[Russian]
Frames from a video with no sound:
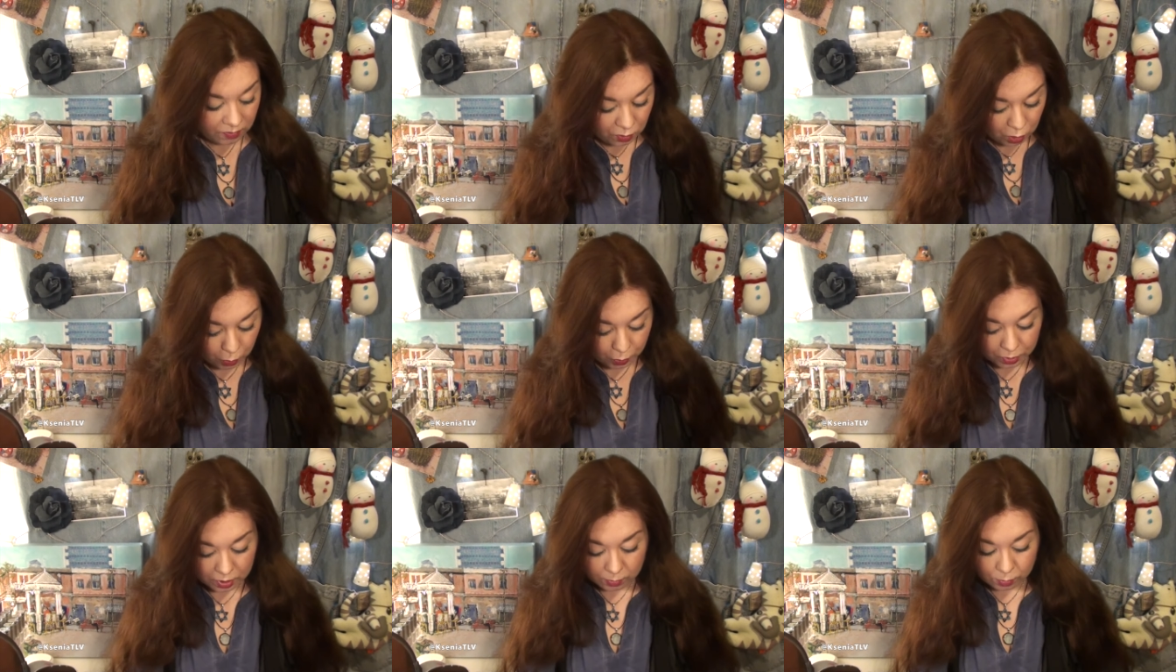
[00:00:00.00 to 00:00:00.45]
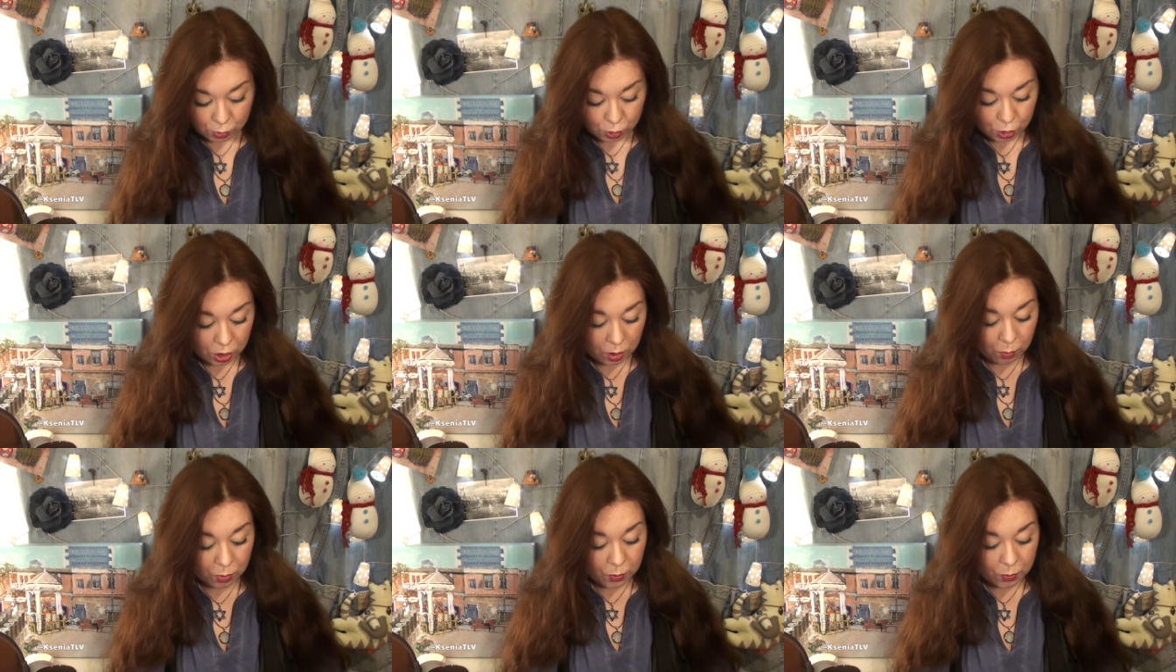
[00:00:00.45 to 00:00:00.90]
все потому,
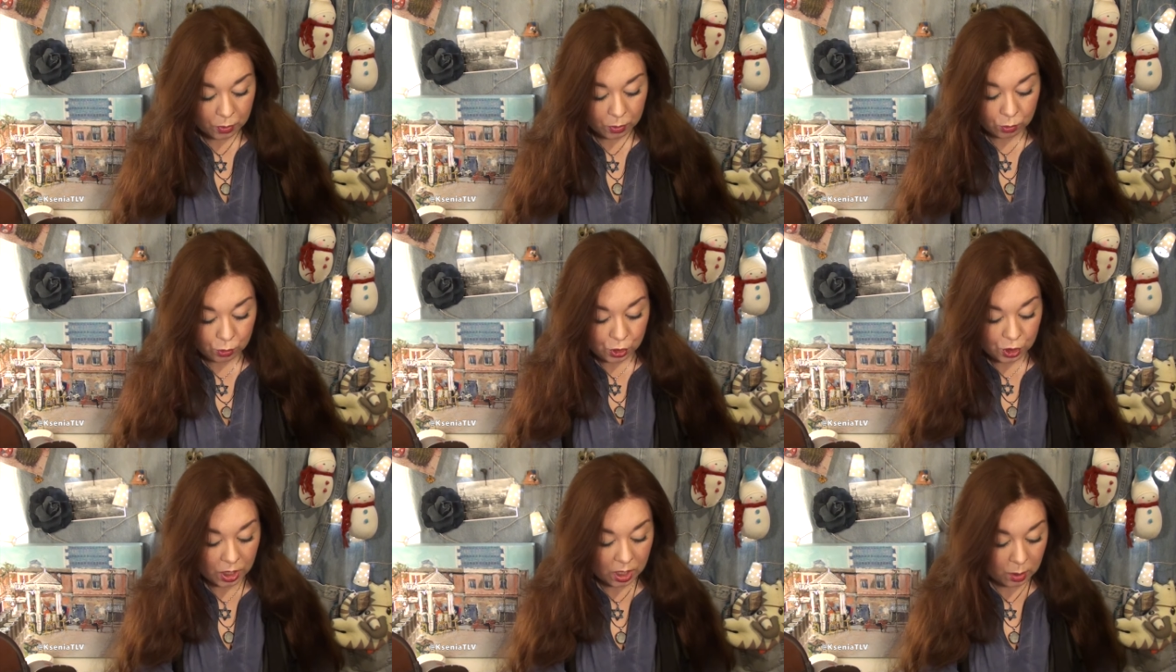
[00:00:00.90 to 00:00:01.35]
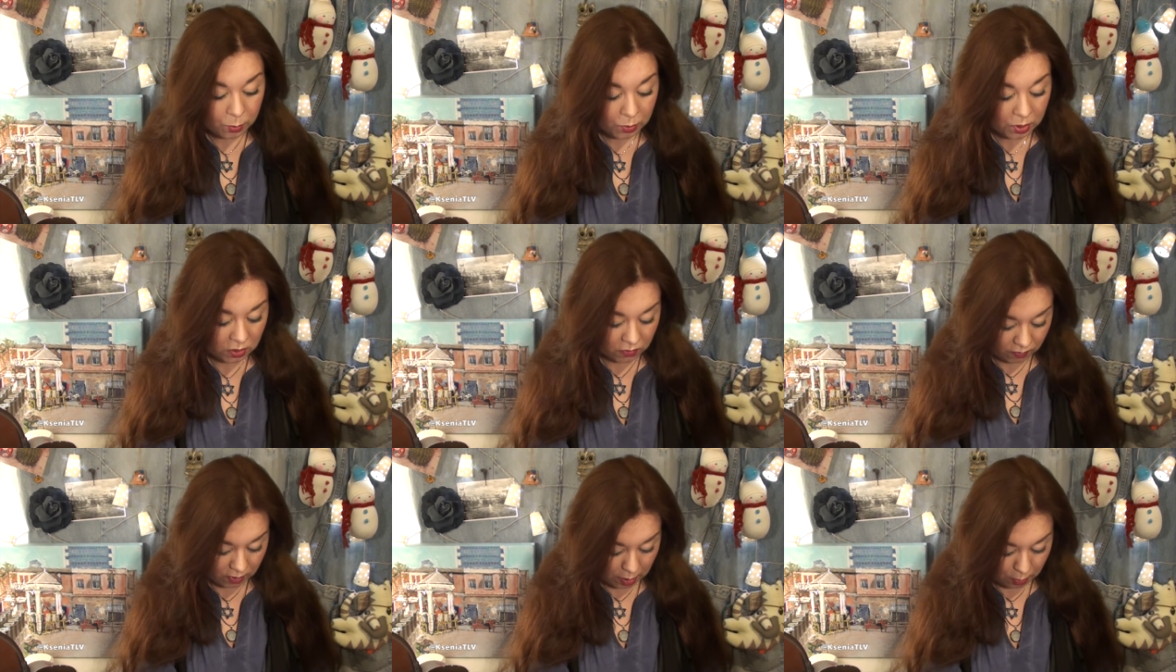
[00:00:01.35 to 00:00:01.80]
что мы получаем
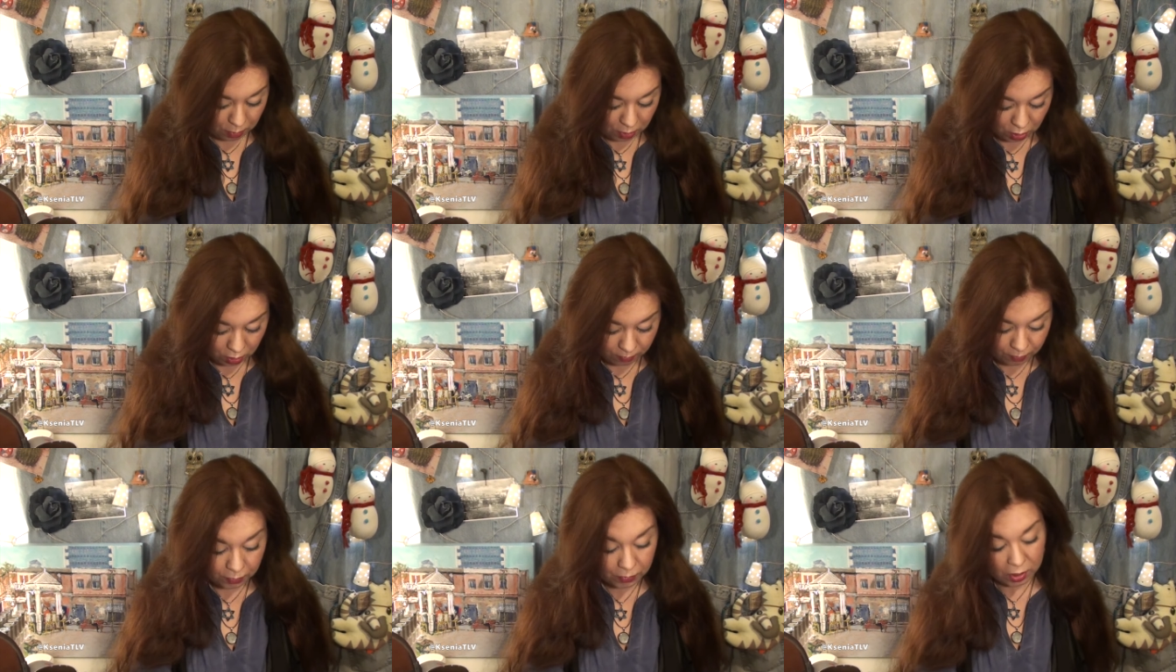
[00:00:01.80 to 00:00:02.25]
с вами...